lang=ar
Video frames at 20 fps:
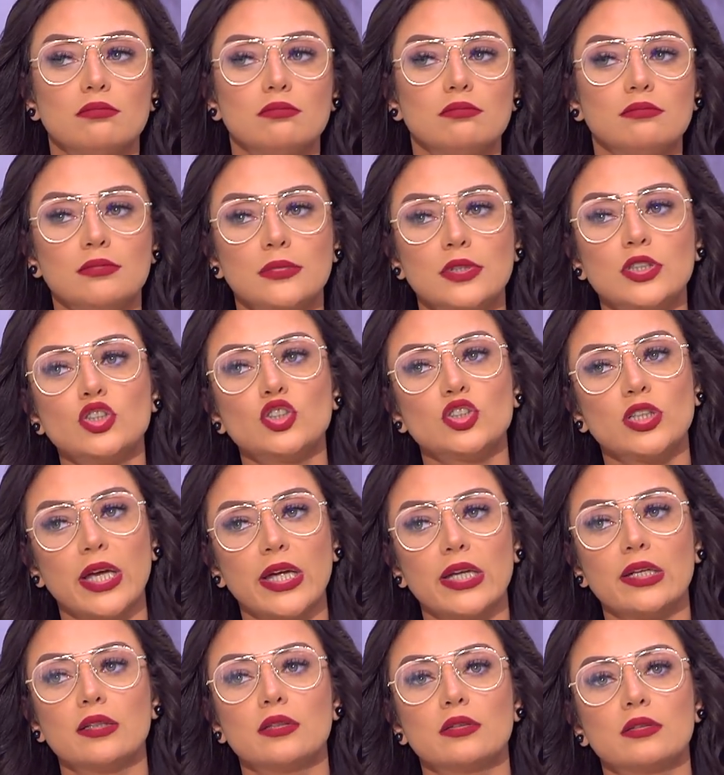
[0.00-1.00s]
مش
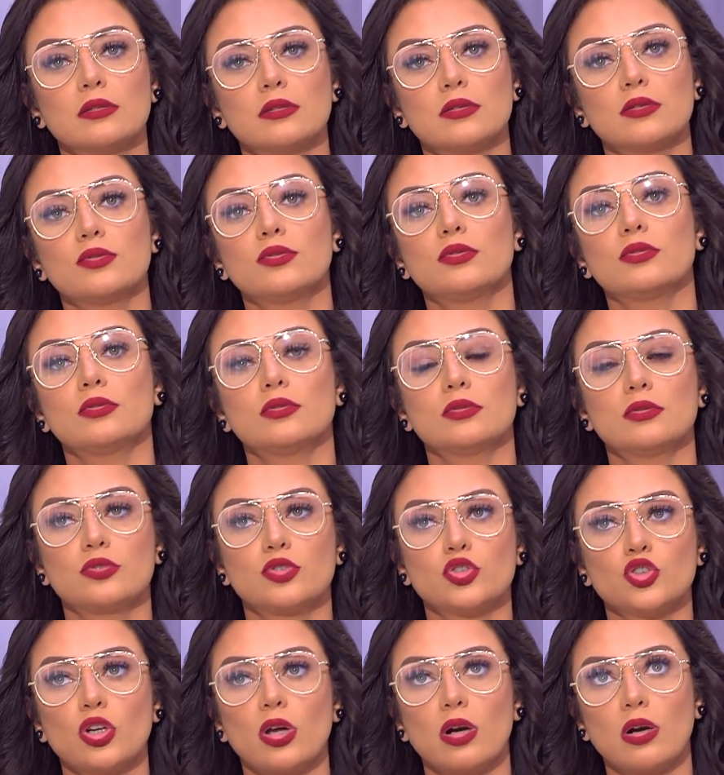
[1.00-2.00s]
كانت
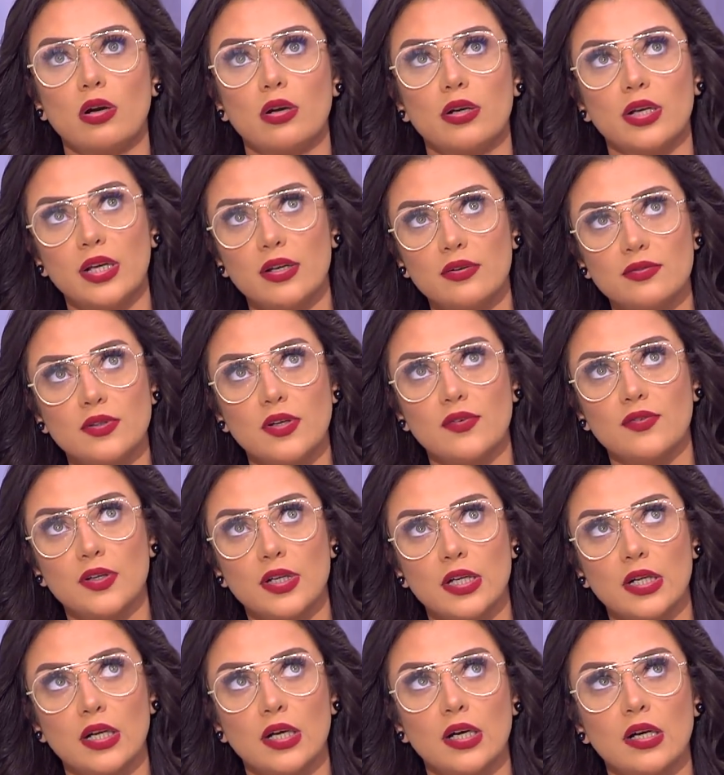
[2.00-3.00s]
شرانية في
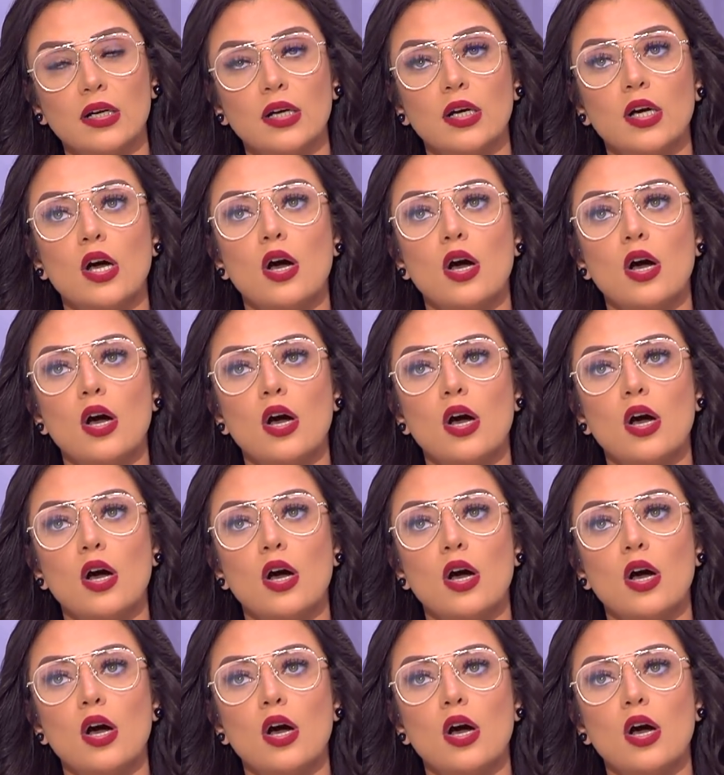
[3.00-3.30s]
تفكيرها